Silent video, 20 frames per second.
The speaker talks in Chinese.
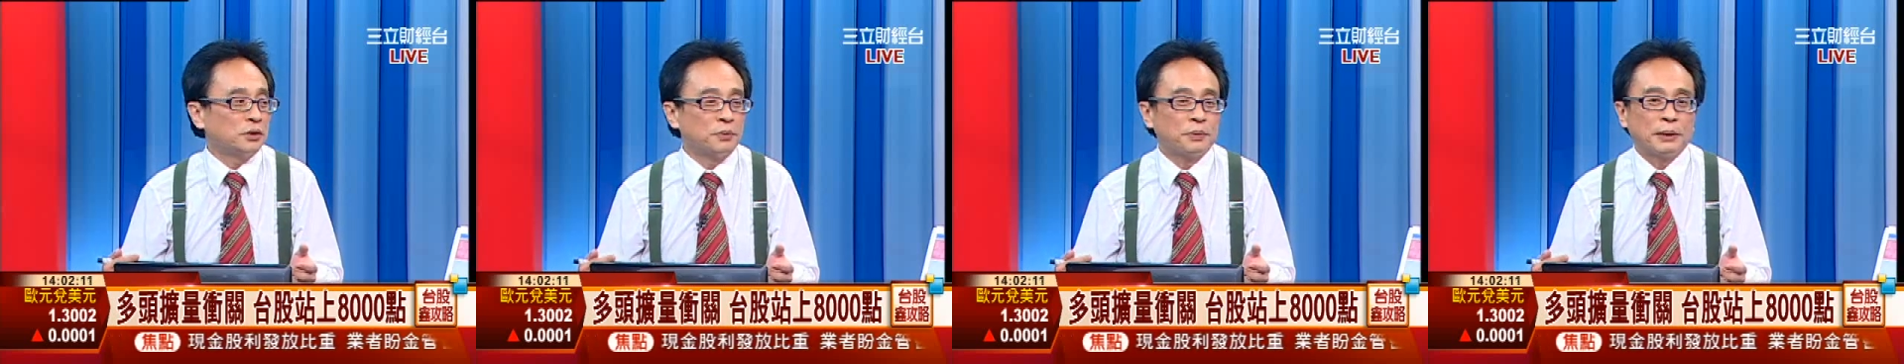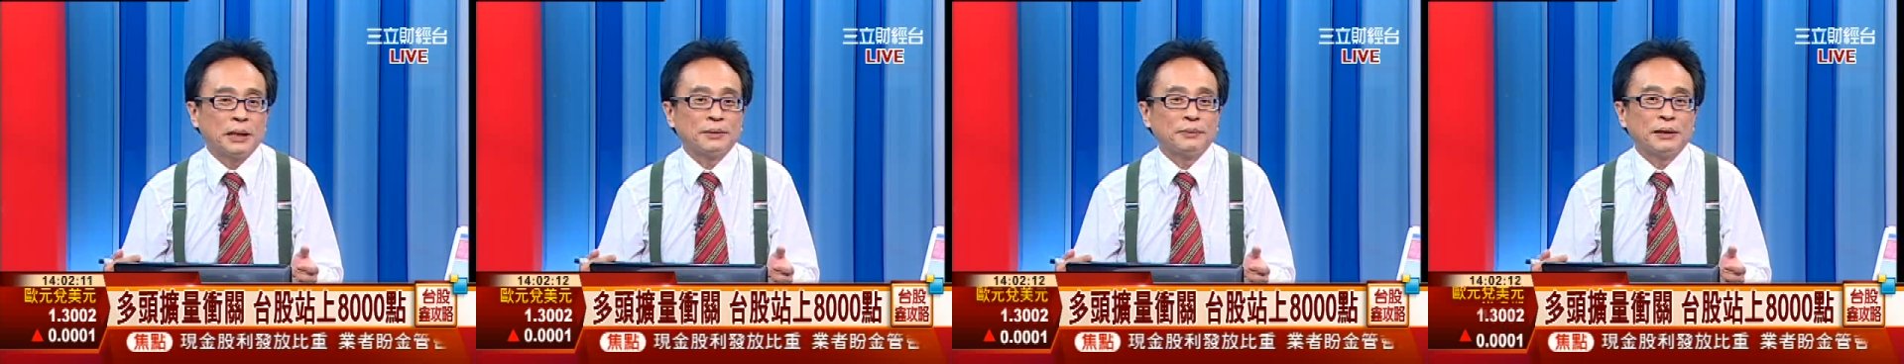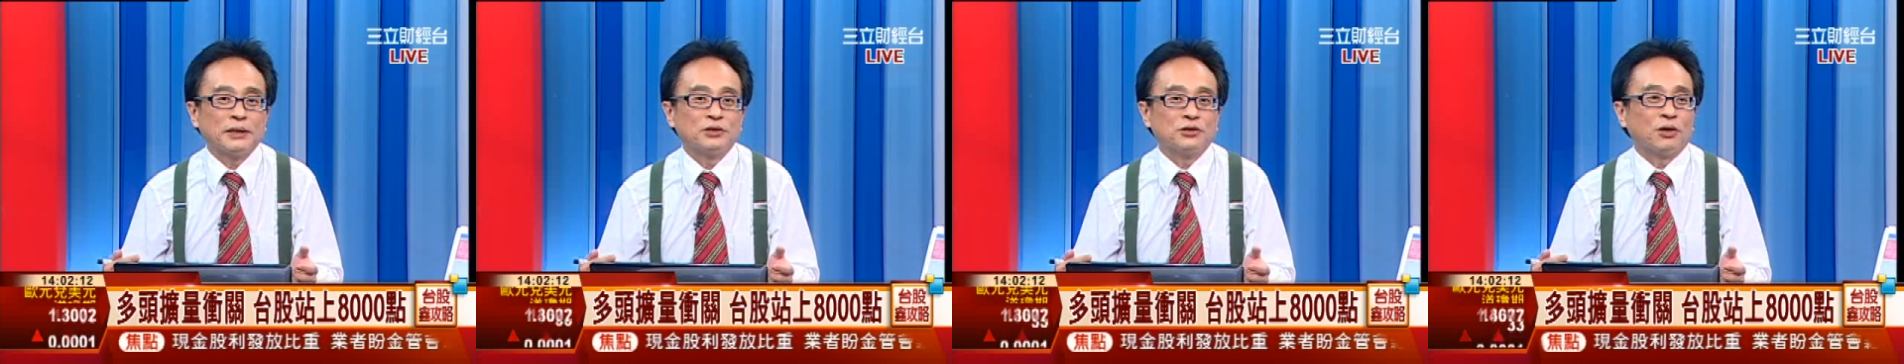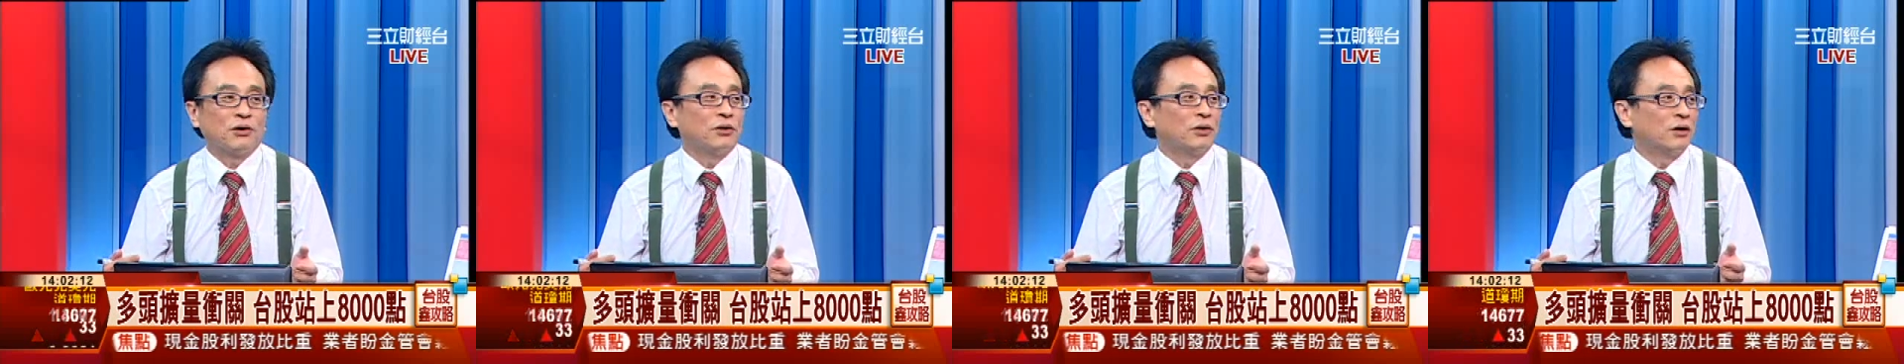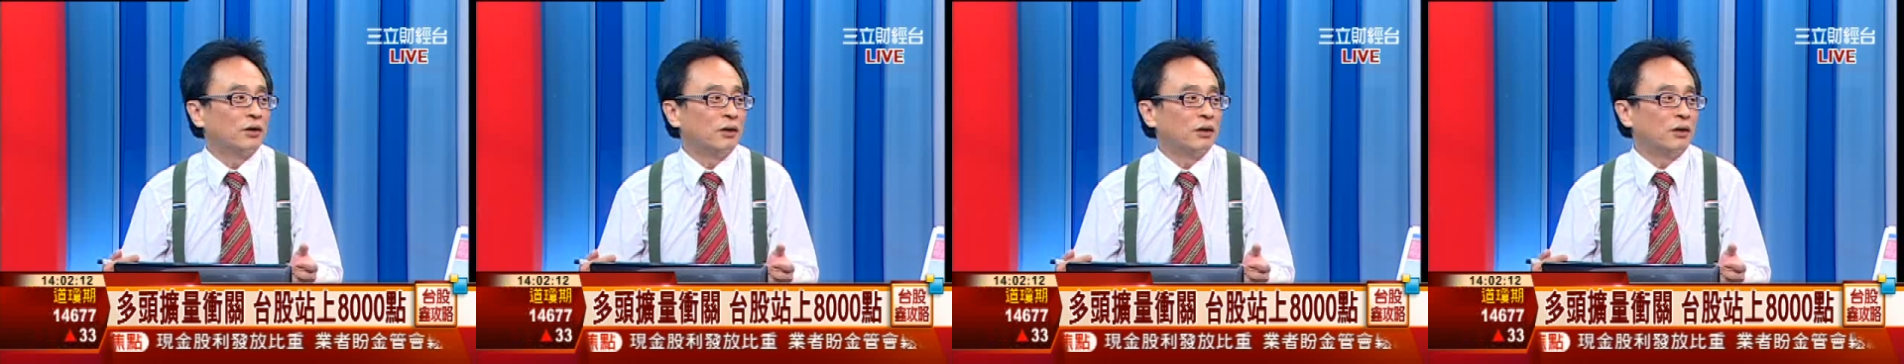怎么看盘
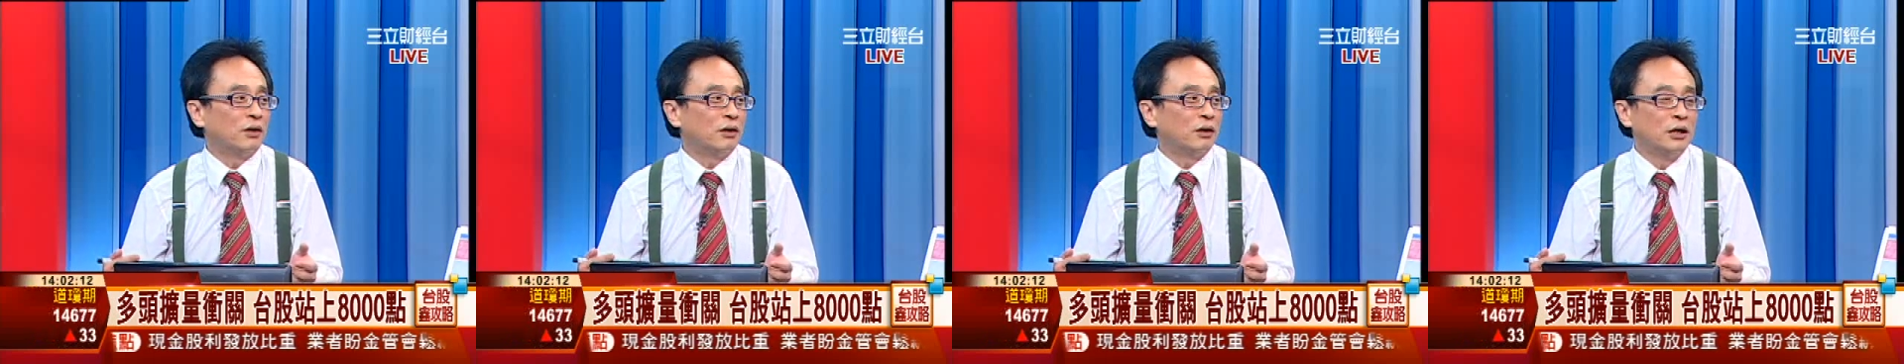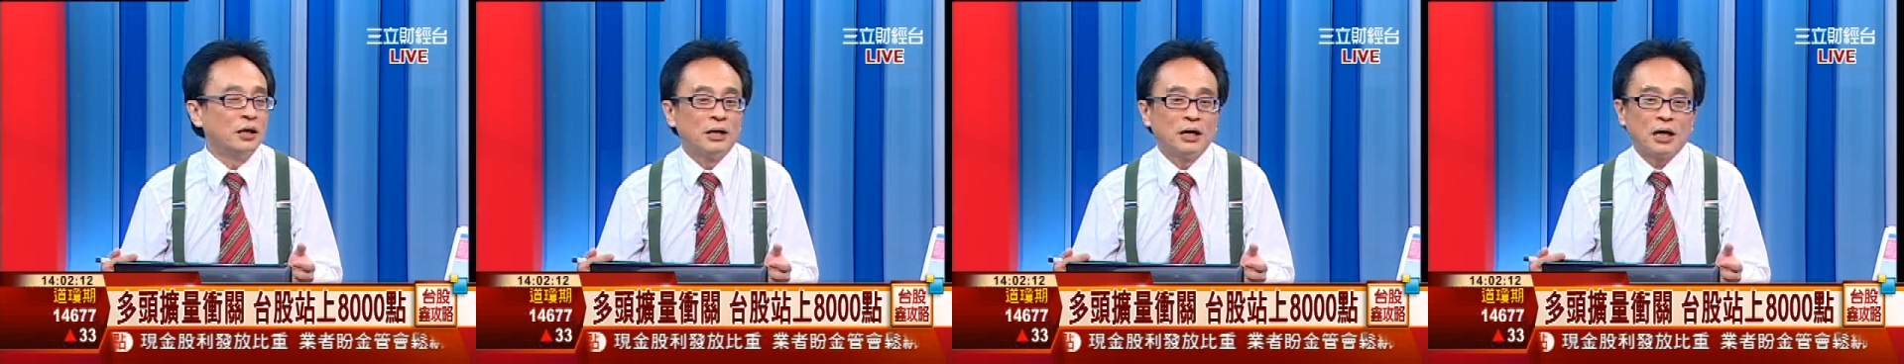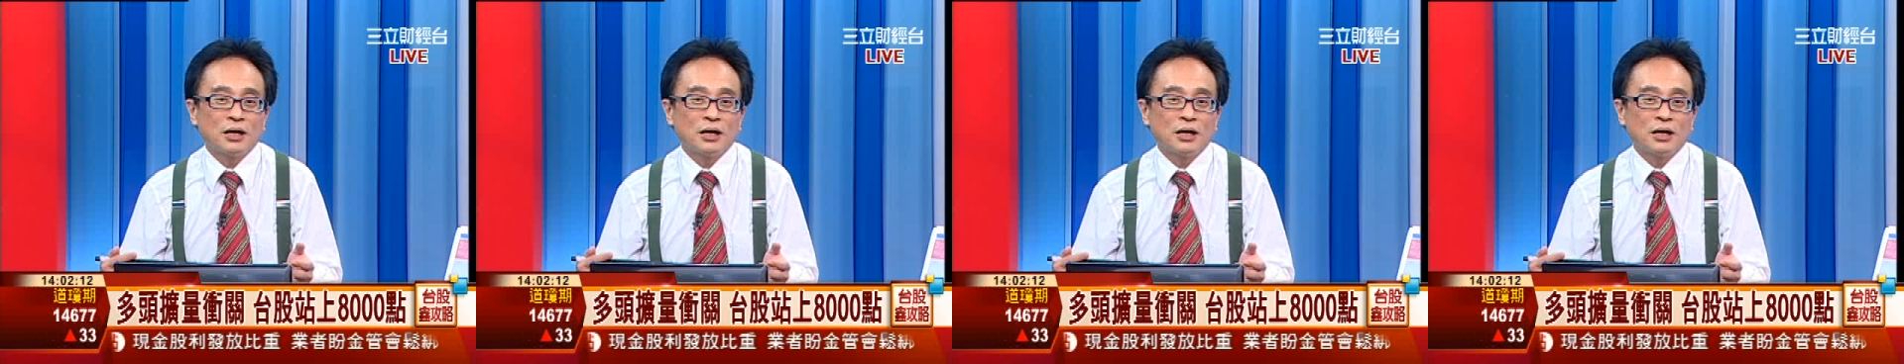中？哦，